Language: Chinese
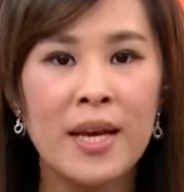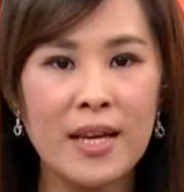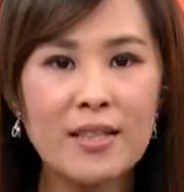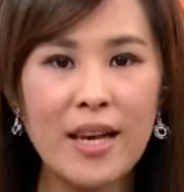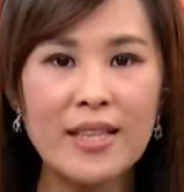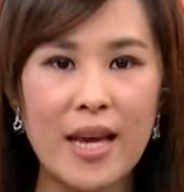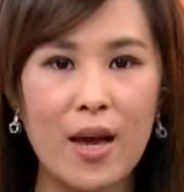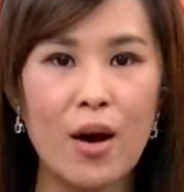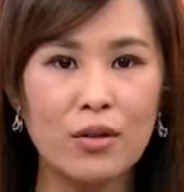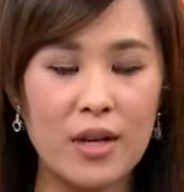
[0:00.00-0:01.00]
因此，看起
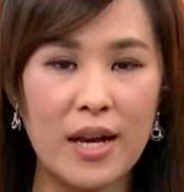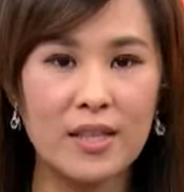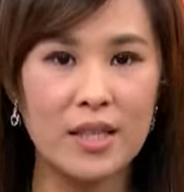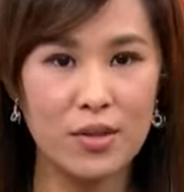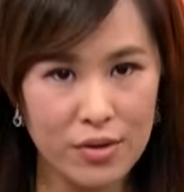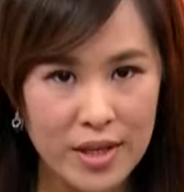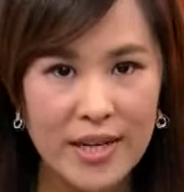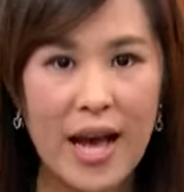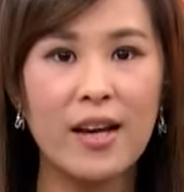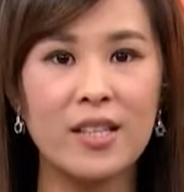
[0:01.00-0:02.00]
来后续行情如何，
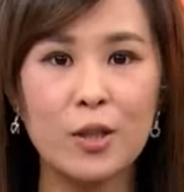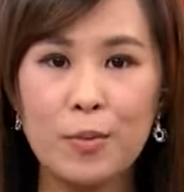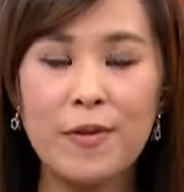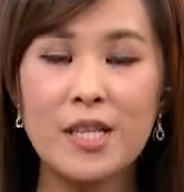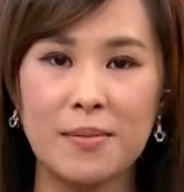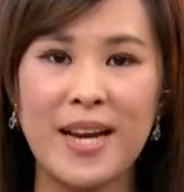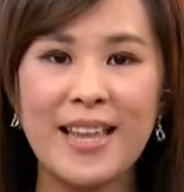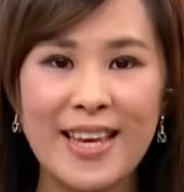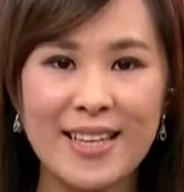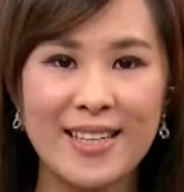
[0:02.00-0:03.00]
还有操作部分怎么
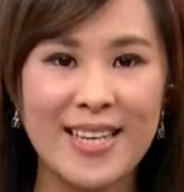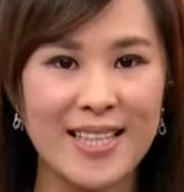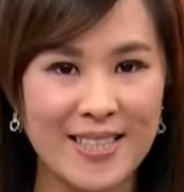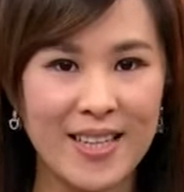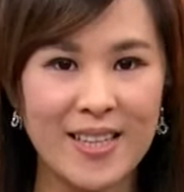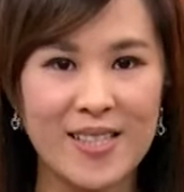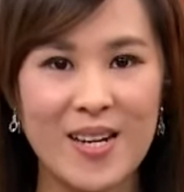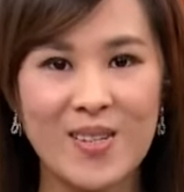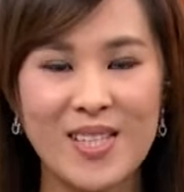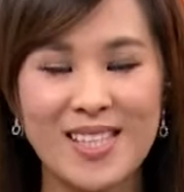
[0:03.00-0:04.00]
看待呢？再请教丁超
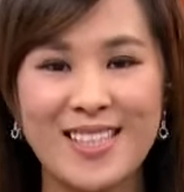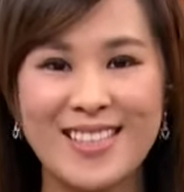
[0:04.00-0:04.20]
老师。